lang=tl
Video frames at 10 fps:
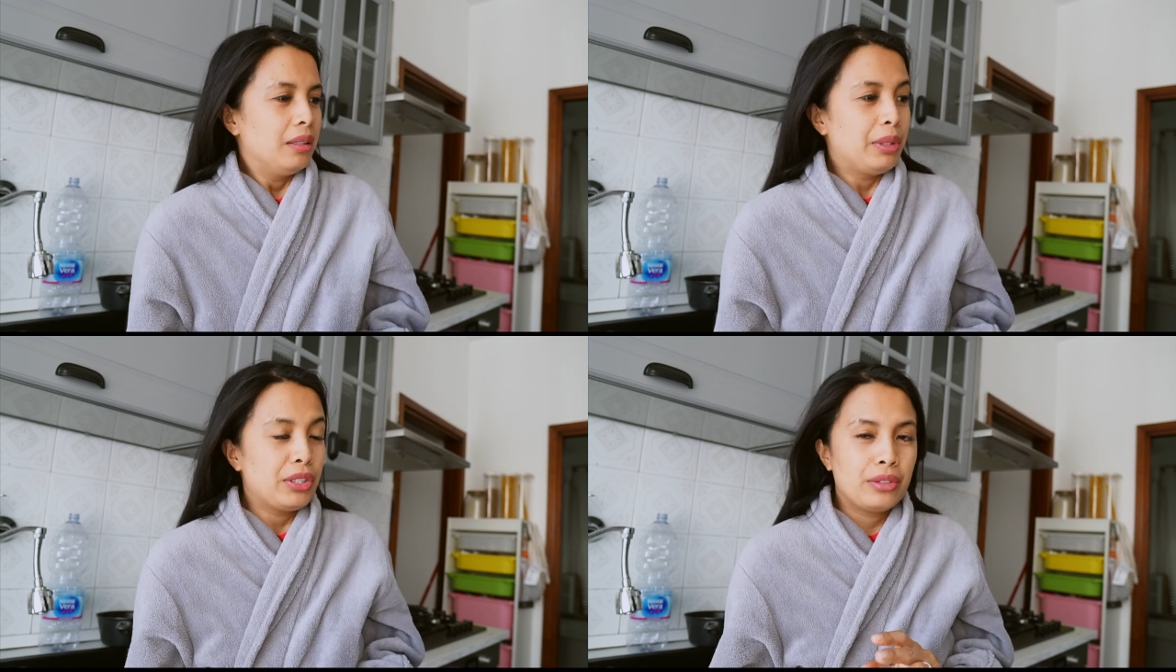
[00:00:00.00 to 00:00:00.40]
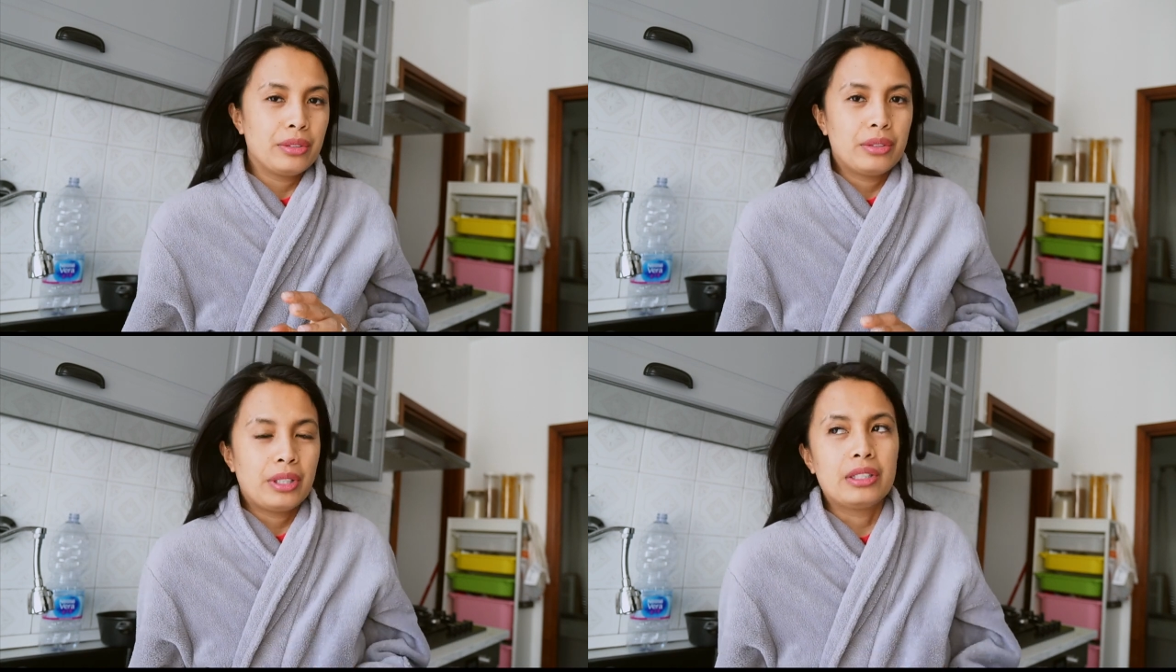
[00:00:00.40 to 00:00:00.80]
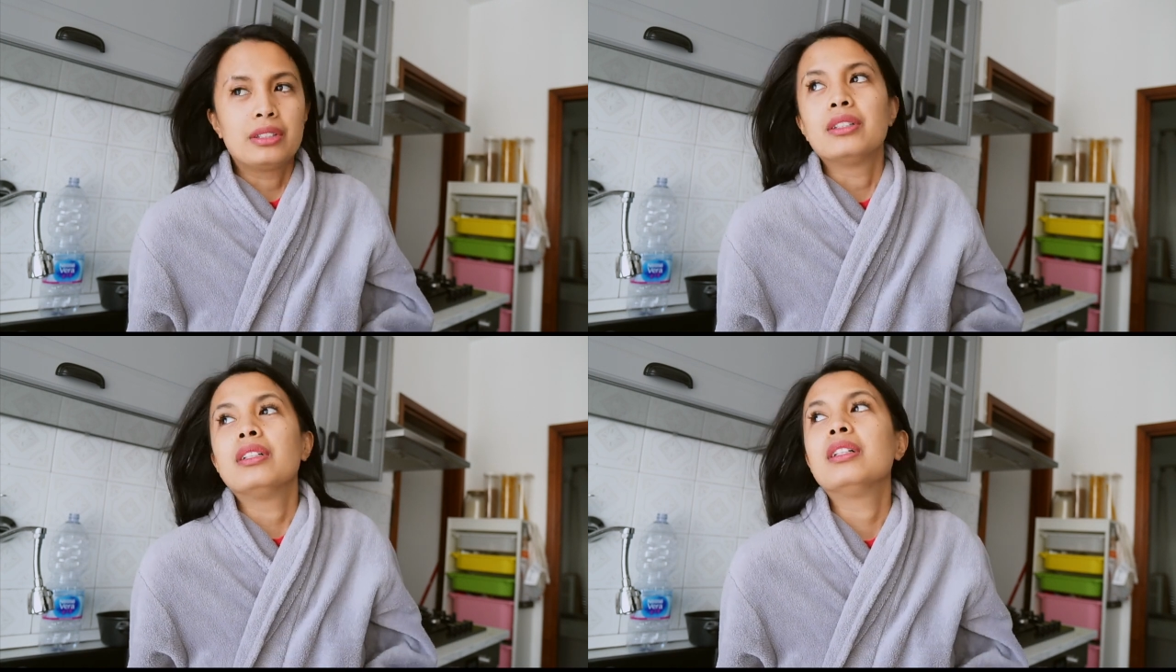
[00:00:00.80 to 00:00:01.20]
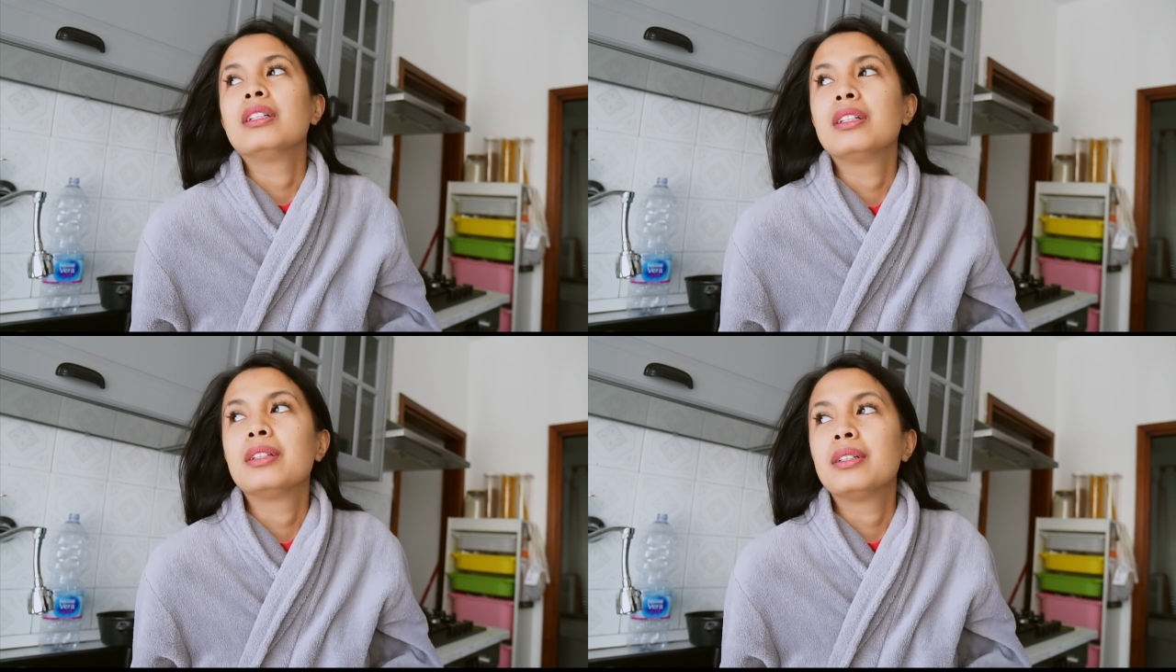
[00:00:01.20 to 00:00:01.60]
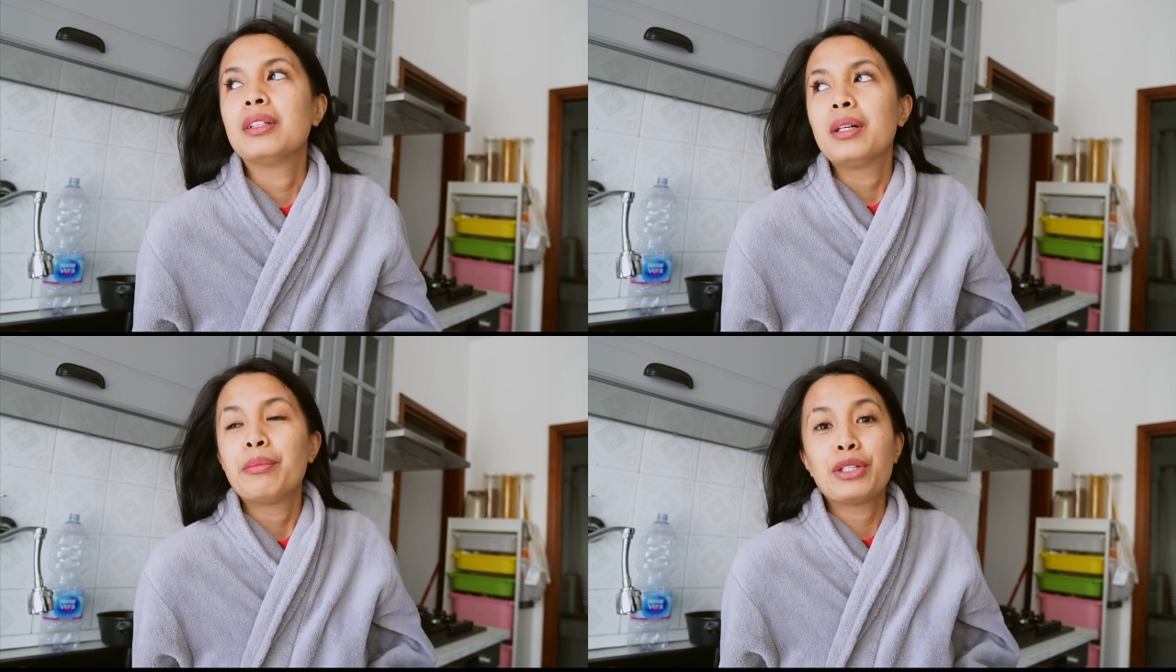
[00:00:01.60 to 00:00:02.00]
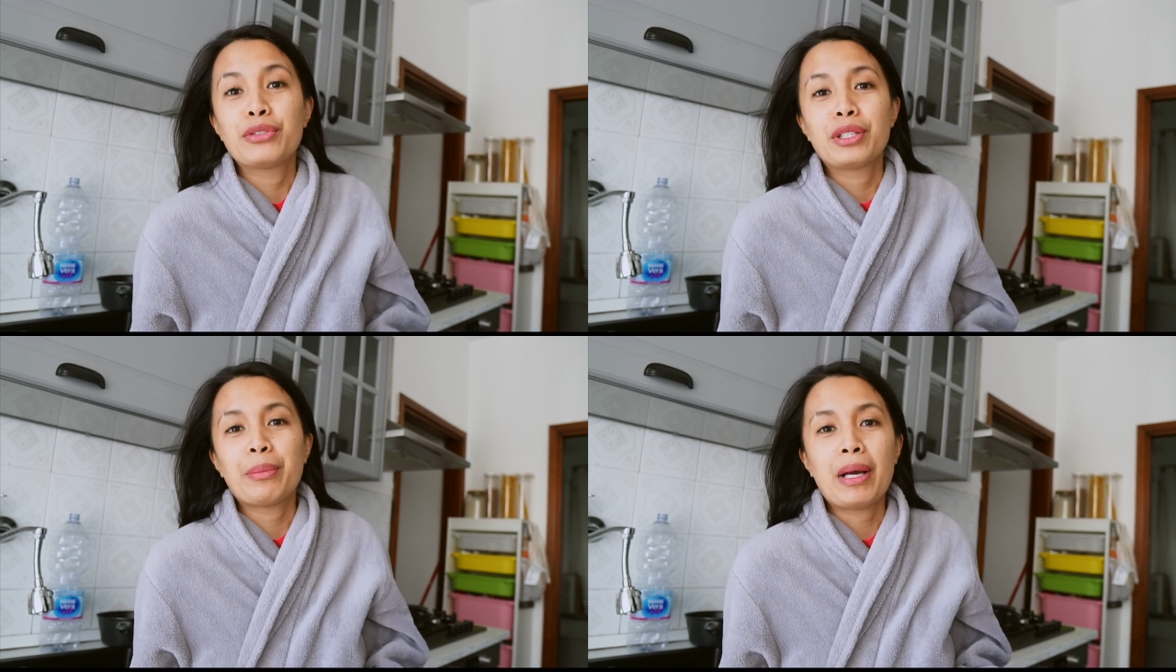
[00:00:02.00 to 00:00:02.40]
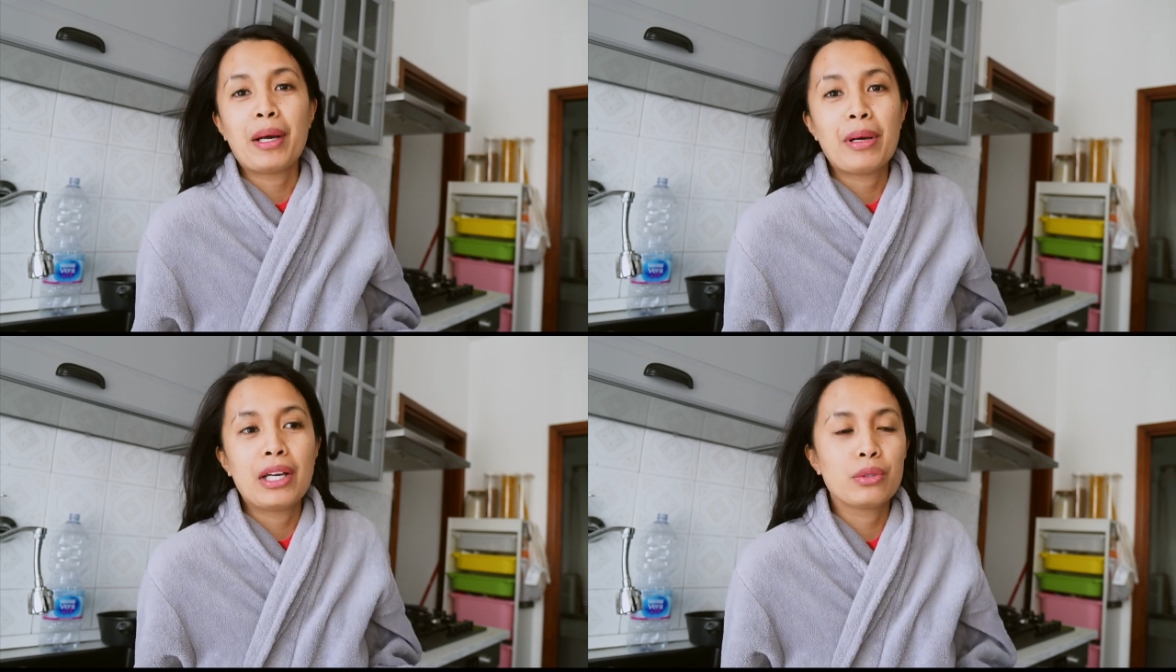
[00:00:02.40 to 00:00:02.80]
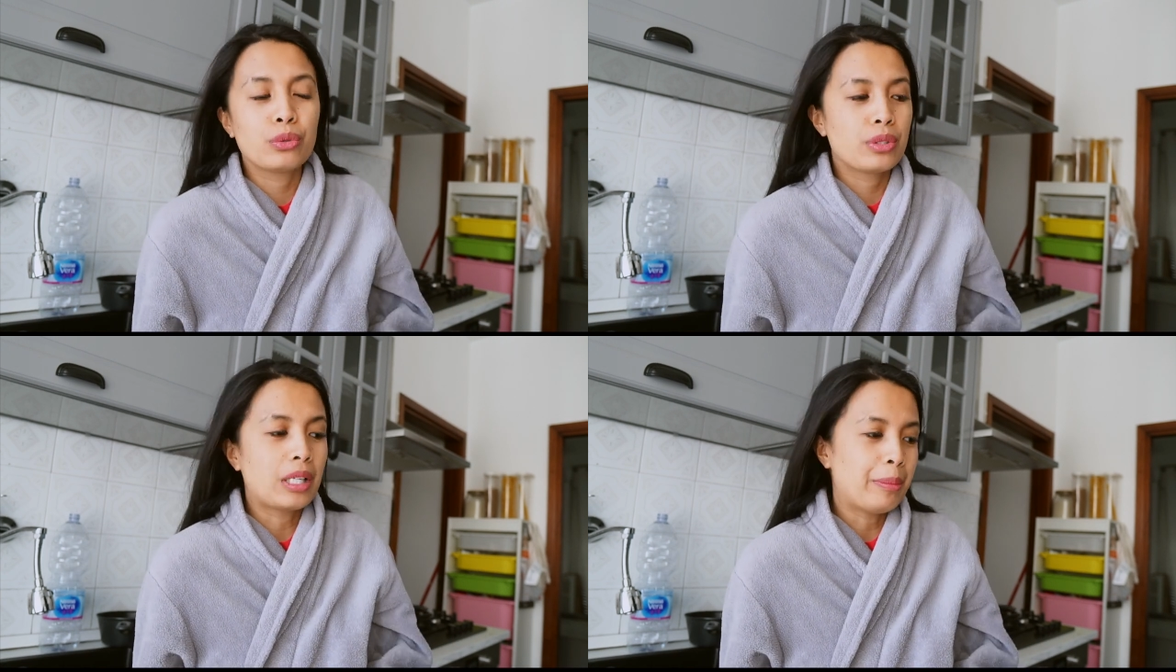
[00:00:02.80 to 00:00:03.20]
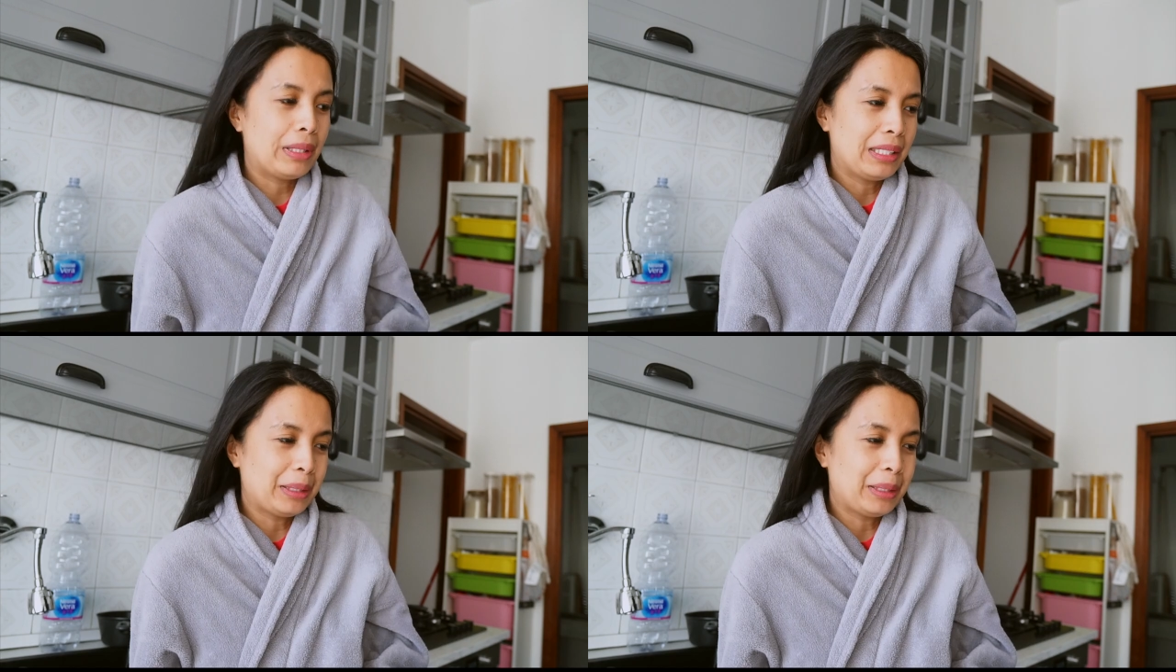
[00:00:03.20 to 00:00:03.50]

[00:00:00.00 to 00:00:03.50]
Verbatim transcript: medyo ano, medyo napahaba yung usapan